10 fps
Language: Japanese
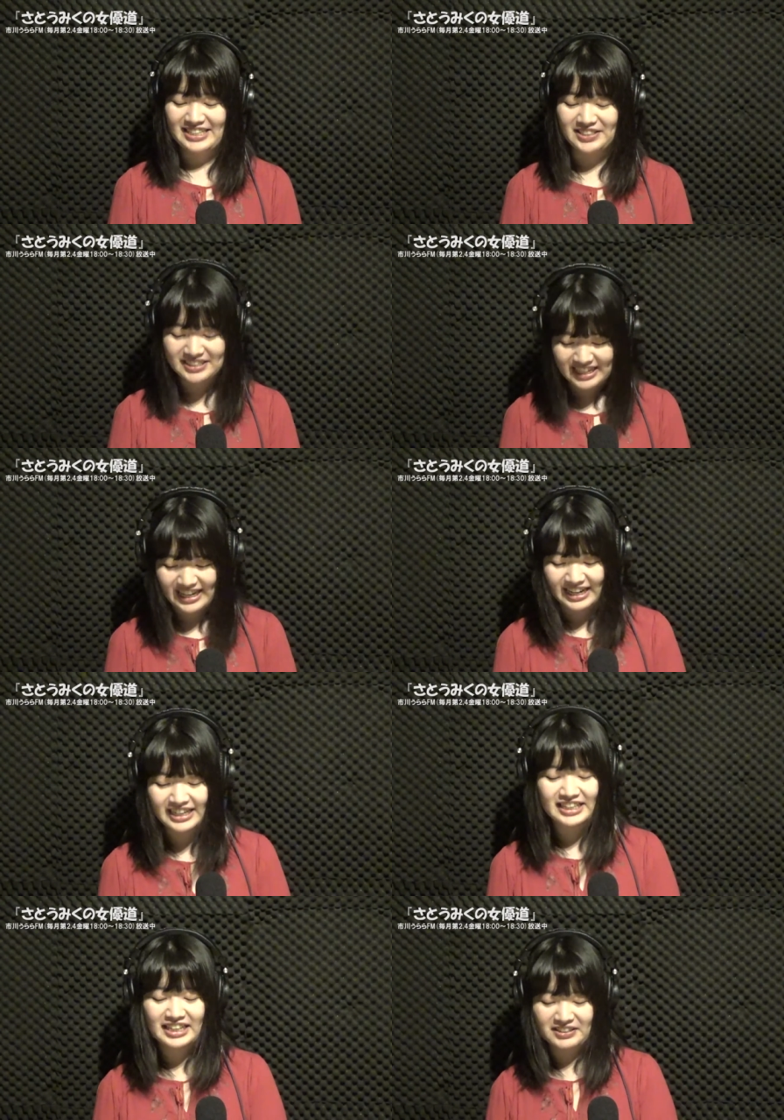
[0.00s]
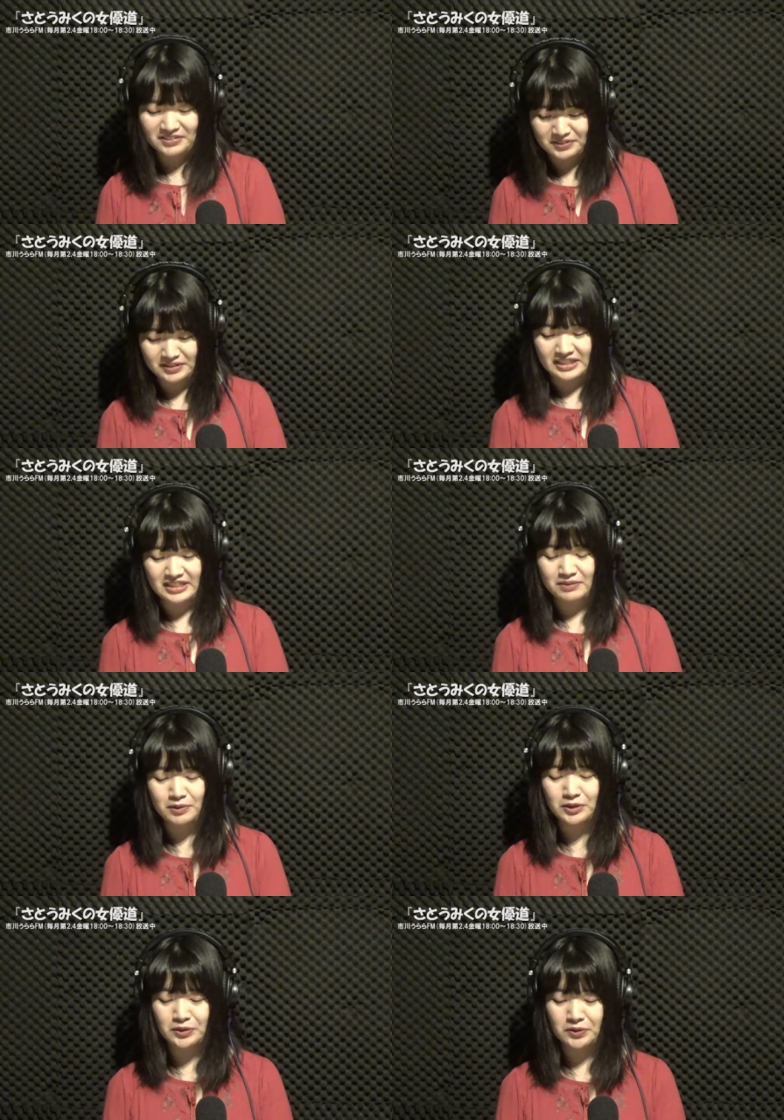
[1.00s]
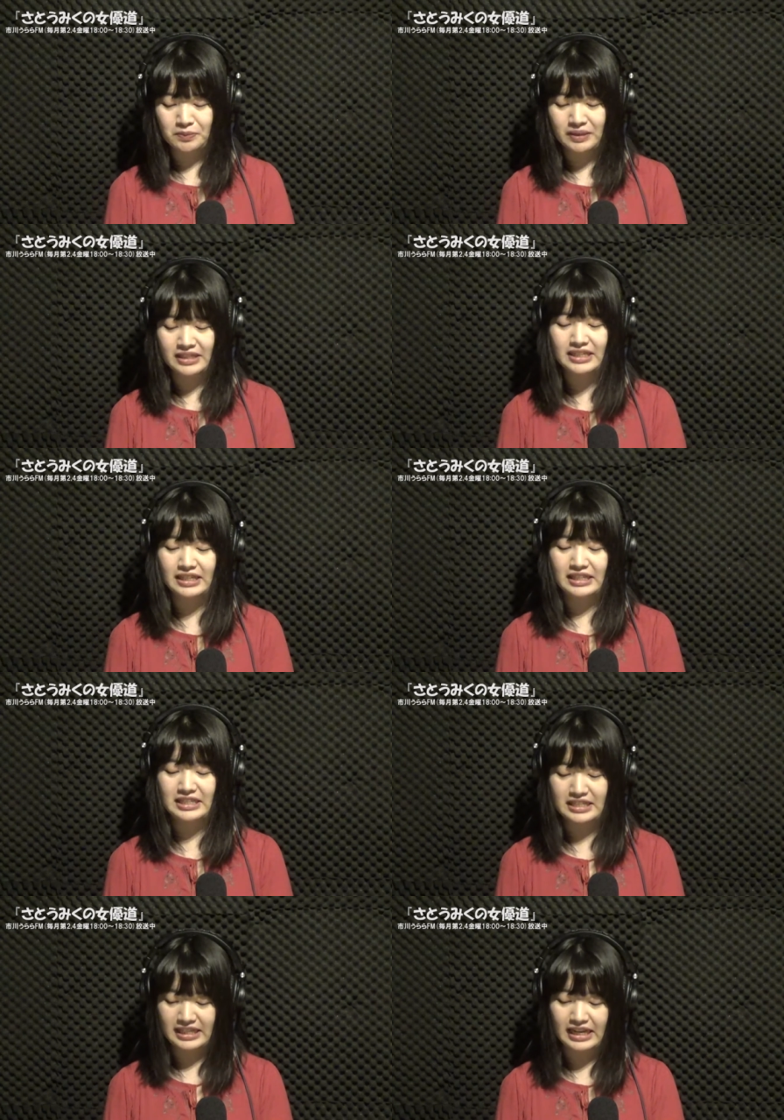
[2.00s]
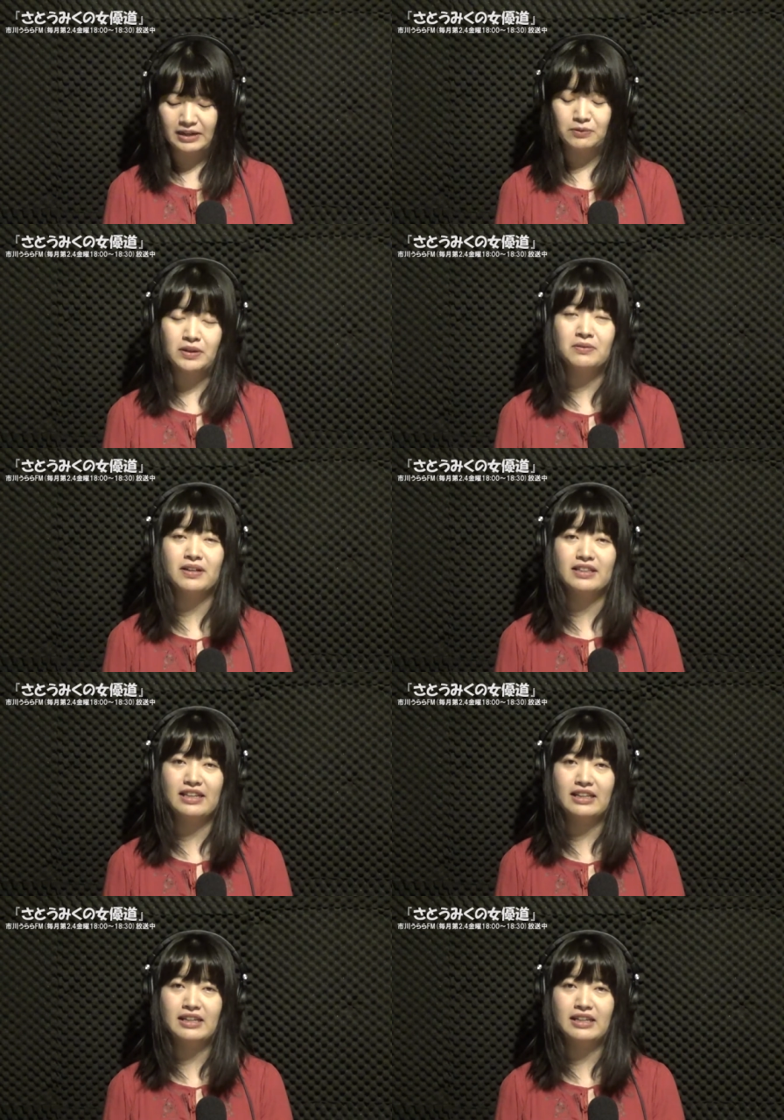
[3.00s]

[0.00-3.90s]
そしてありがたいことに事務所の皆さんにですねあの祝って